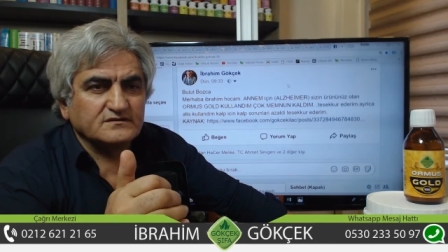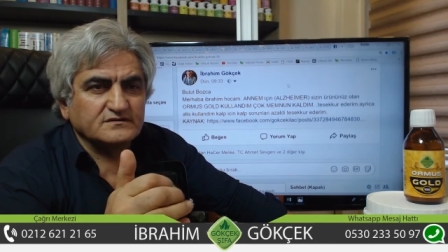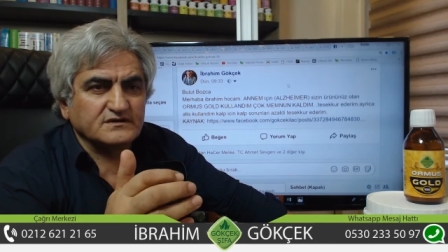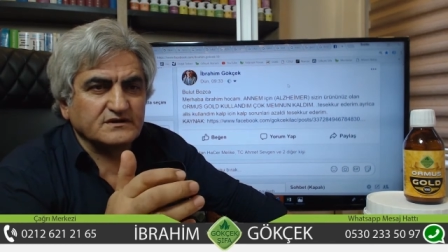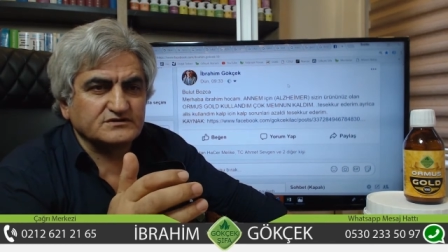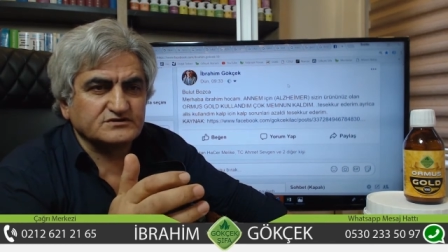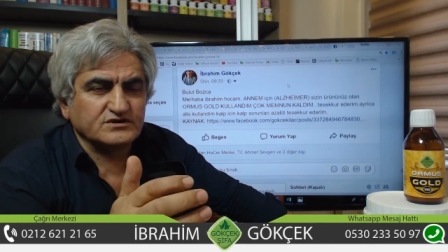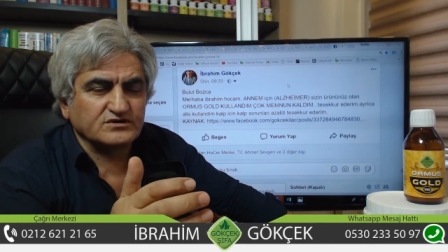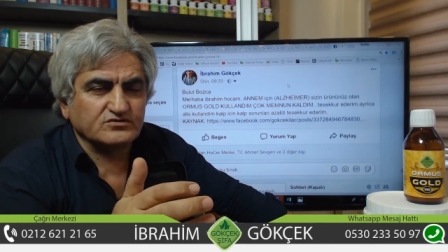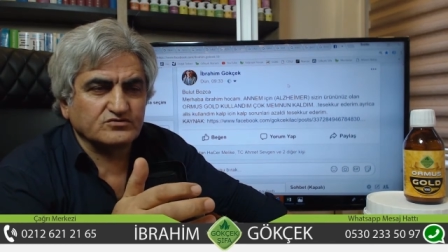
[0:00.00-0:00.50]

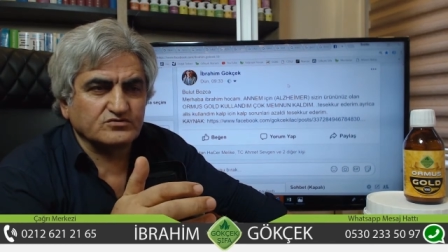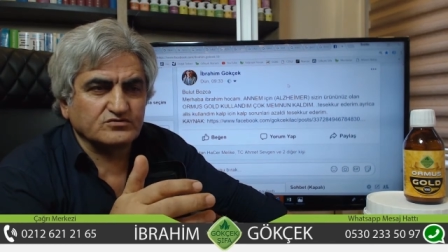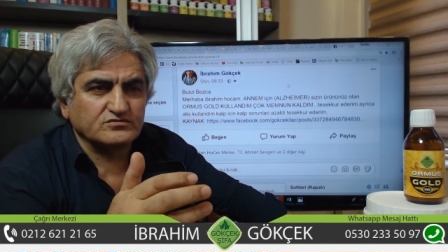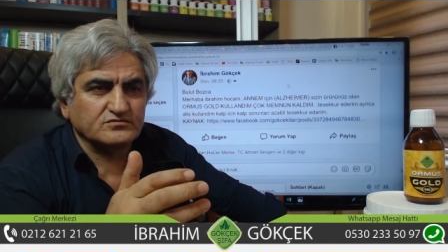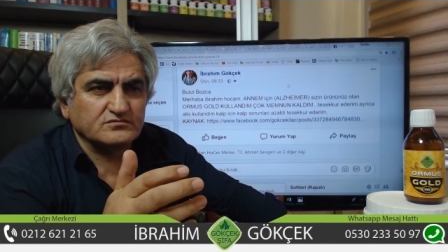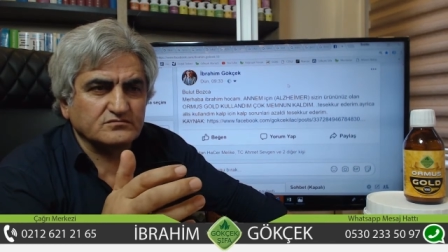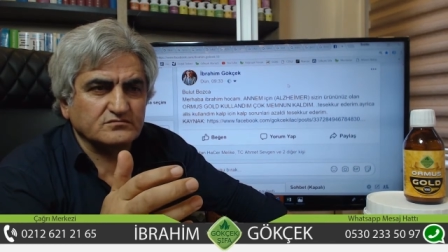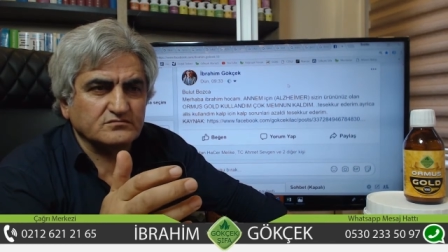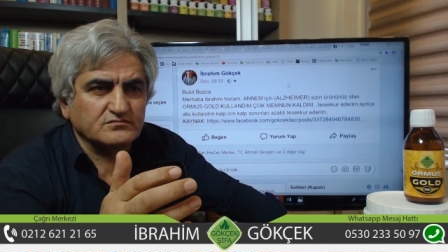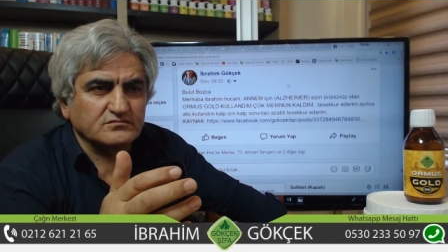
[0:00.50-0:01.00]
teşekkür
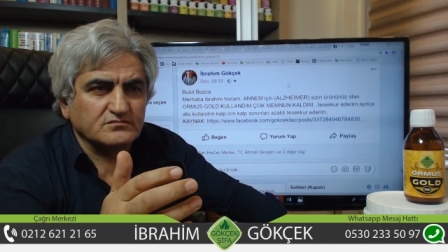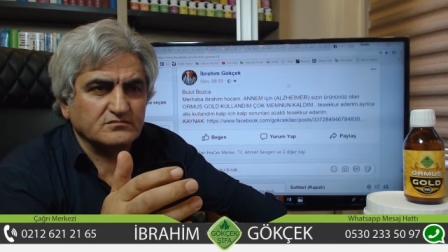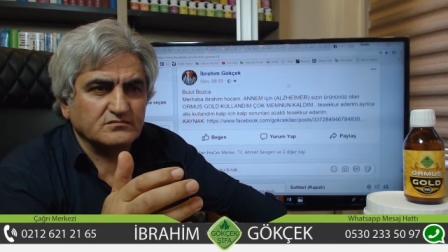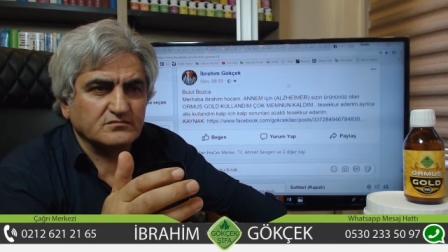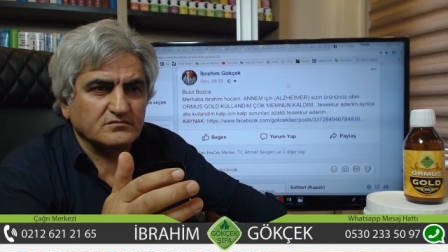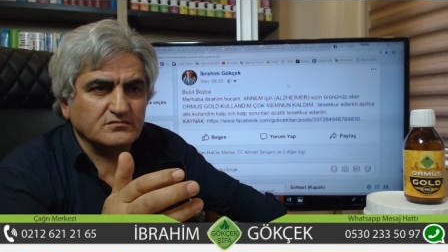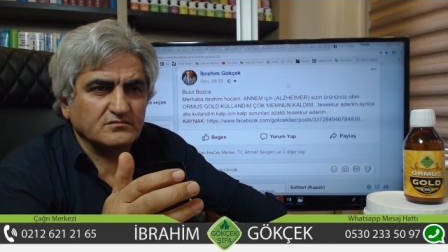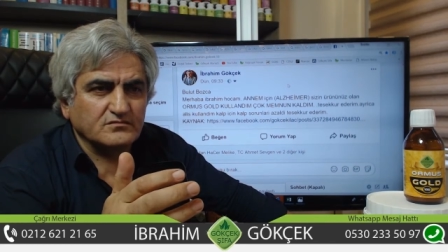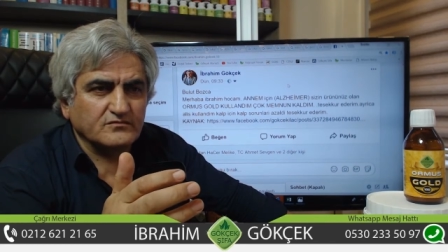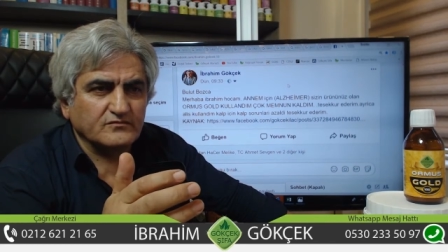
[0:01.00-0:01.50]

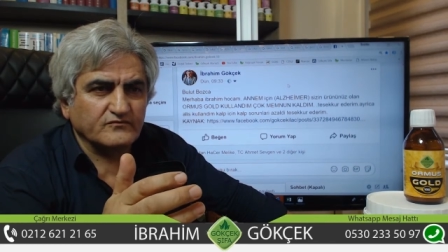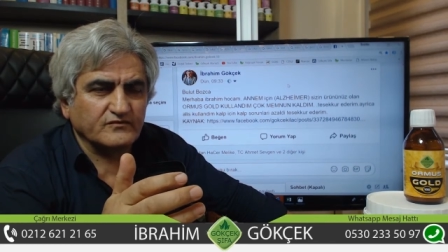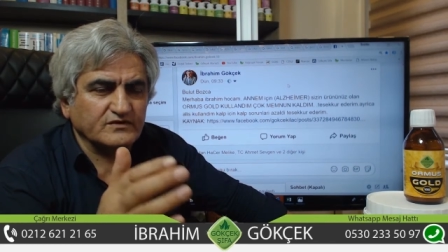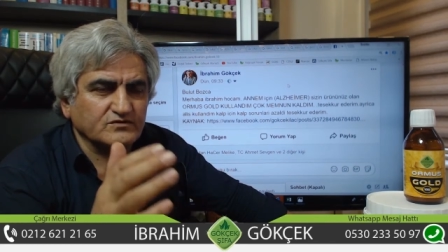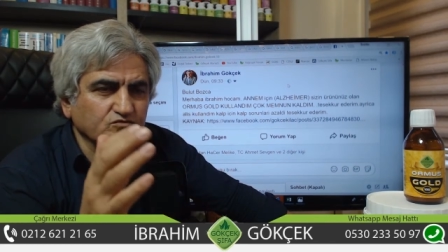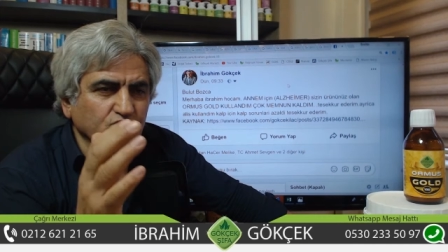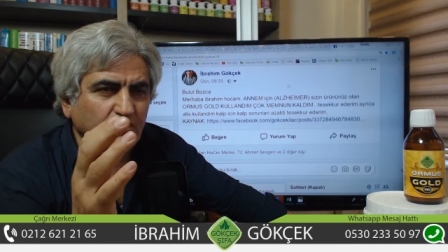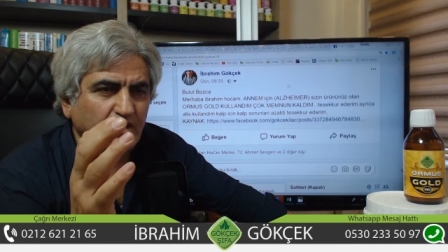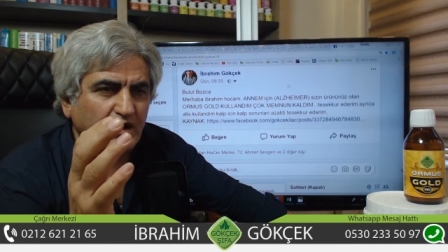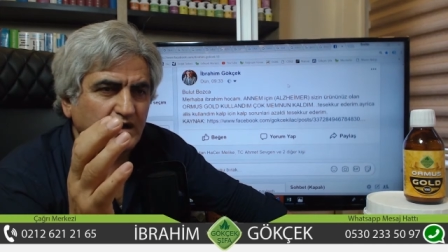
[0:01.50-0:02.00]
ve
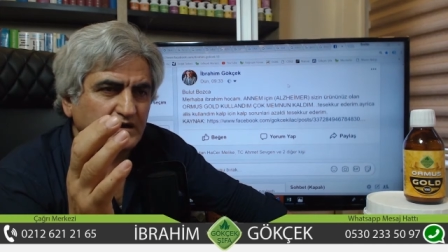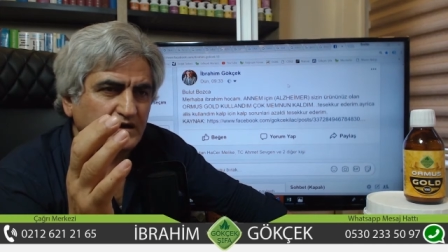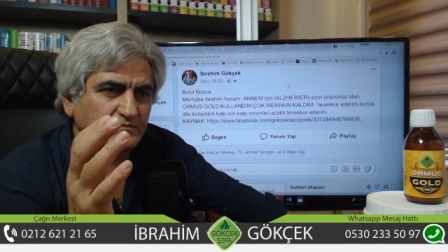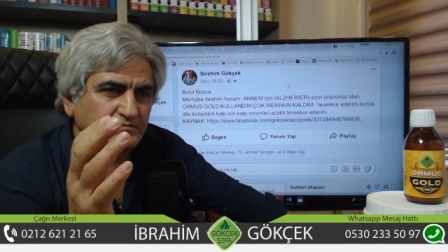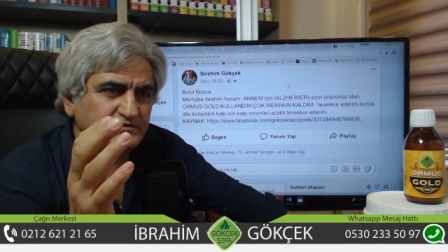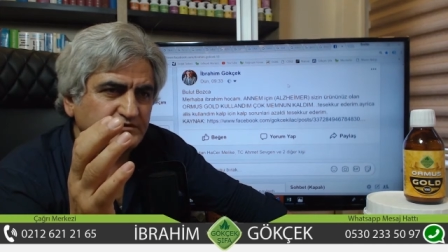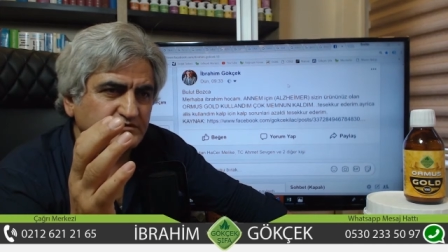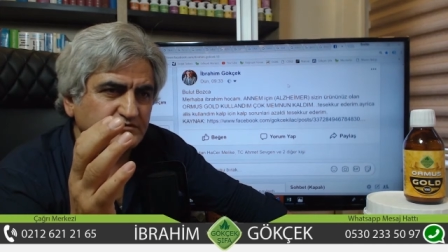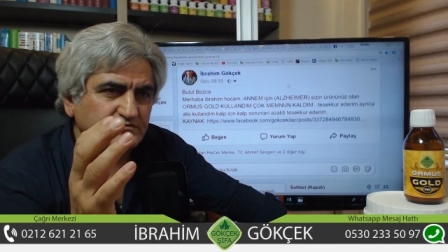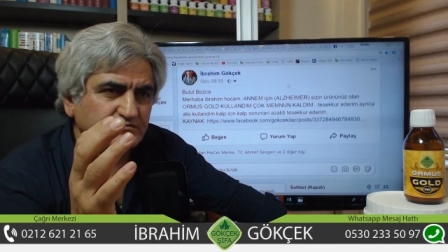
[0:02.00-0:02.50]
dua ile
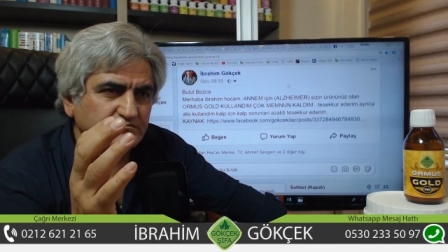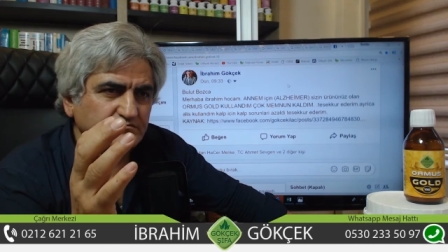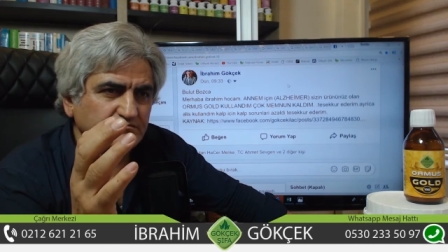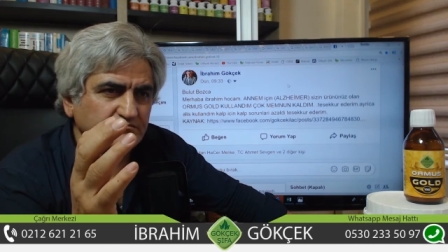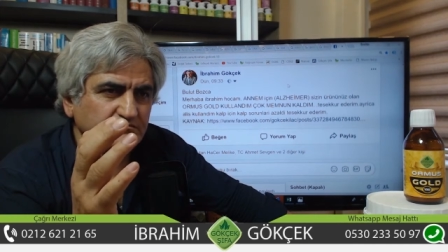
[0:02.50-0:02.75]
bitiyor.